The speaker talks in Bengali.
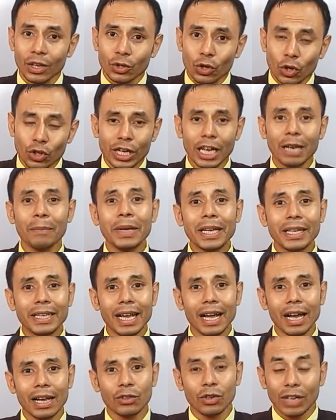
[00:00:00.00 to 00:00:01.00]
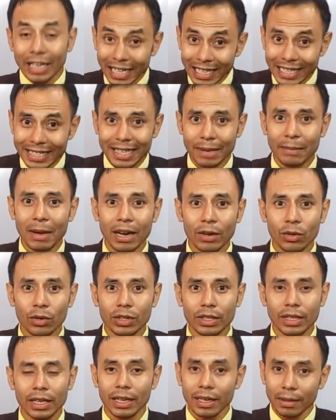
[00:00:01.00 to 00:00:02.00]
সোশ্যাল মিডিয়া হানরে ইস্তেমাল
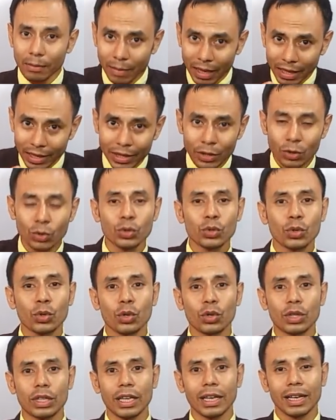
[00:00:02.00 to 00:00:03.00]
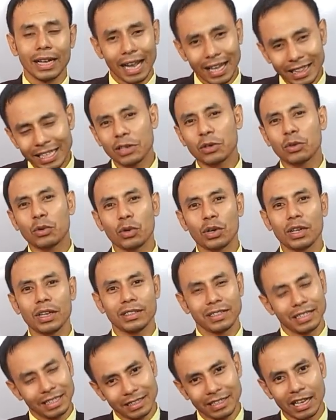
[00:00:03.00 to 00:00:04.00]
করতে মানে ইউজ করতে খানিক করে
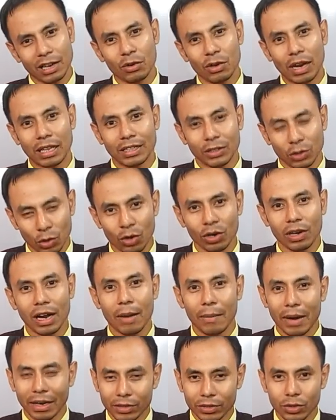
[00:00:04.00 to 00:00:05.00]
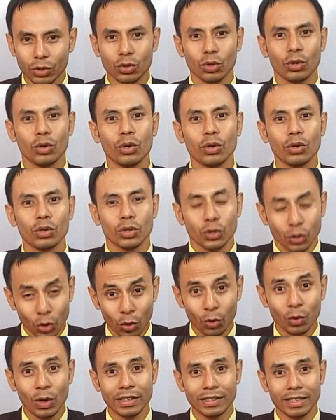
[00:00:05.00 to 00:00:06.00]
চিন্তা করানি থক আমার যত শো
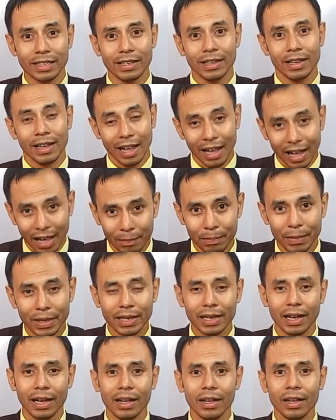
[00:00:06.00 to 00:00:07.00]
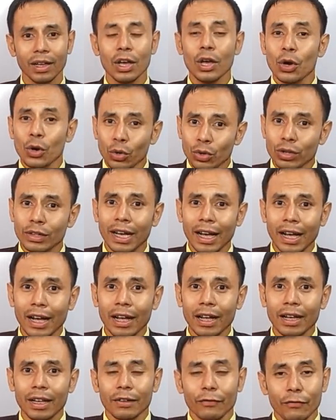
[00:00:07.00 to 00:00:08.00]
আছি হাব্বিরকা হুদ্দা
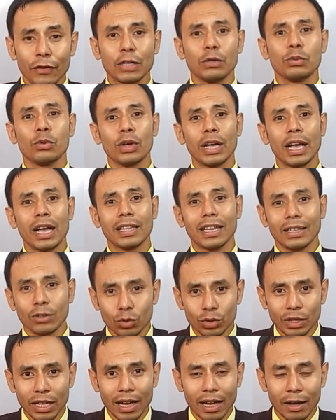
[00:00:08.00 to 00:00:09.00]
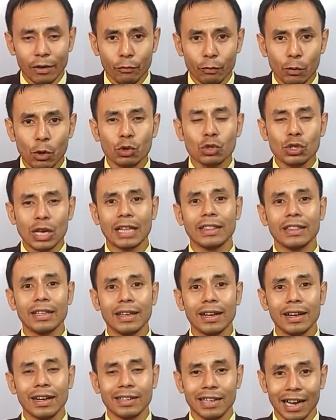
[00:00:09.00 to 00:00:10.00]
ফেসবুকে হানা হুদ্দা পোস্ট হান
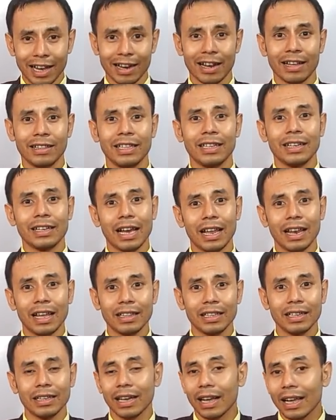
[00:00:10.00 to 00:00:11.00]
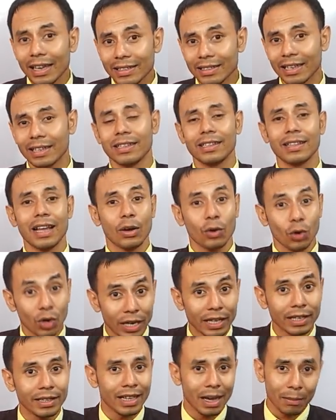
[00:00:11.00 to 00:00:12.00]
দিয়া ঠারানি গালানিকা এসাদে না
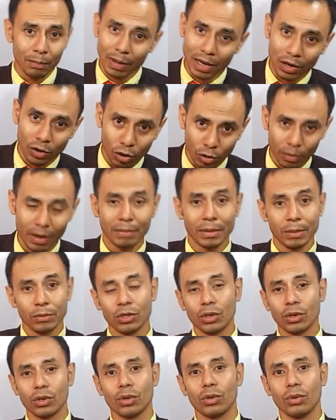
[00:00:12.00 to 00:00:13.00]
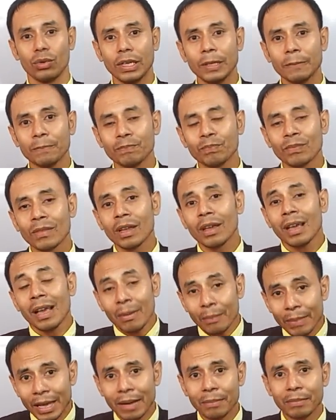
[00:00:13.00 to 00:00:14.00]
করলেই নিয়াম পারা হব আমি মনে করি
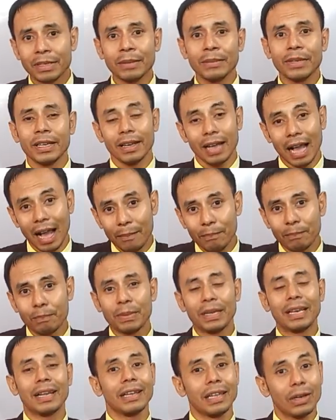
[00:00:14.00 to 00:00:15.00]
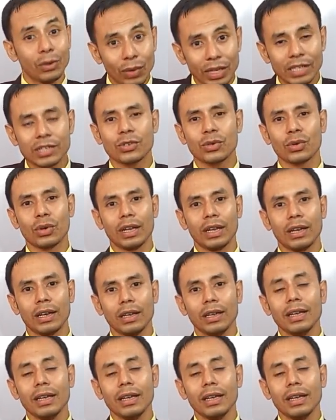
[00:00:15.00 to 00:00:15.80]
বিএমটি বিয়ে হাব্বিরে রিকোয়েস্ট করে